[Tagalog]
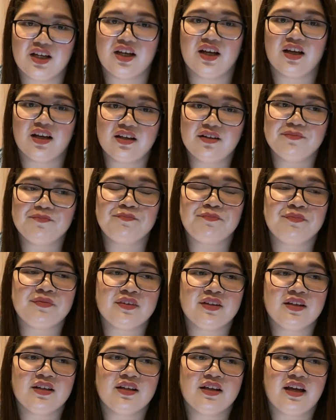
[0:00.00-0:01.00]
niya.
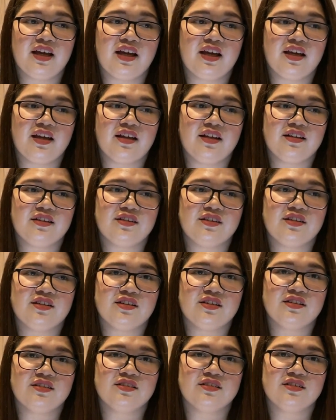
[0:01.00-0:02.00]

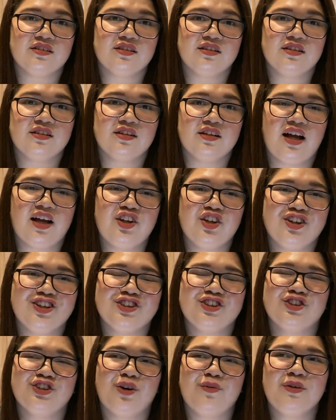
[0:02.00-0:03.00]
And
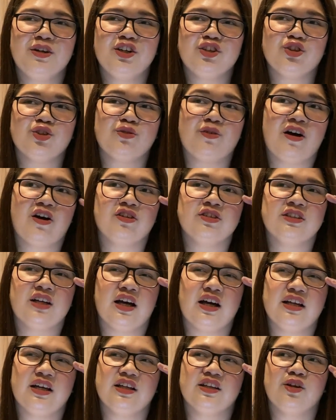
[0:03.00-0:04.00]
ano, sobrang natutuwa ako
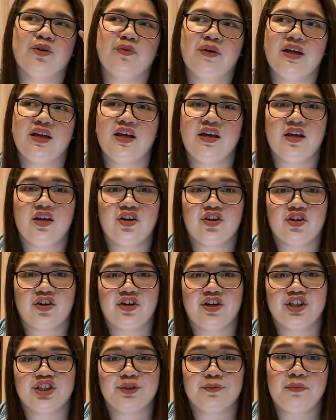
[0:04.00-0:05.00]
sa kanya the way he
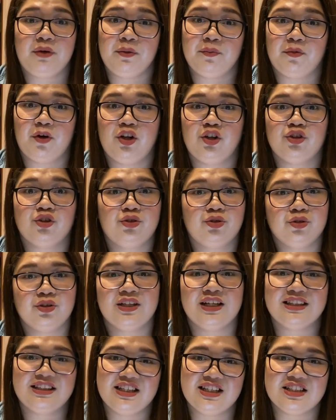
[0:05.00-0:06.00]
encourage people to do
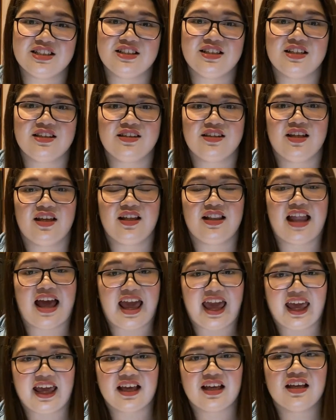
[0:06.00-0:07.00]
the things that they
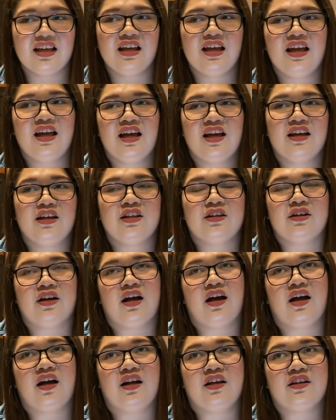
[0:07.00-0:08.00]
like
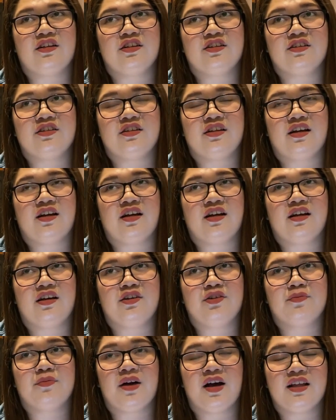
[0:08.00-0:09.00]
uh, na
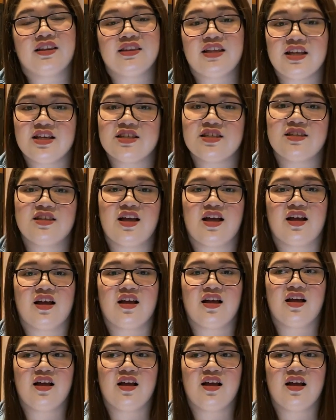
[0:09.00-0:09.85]
yung mga things na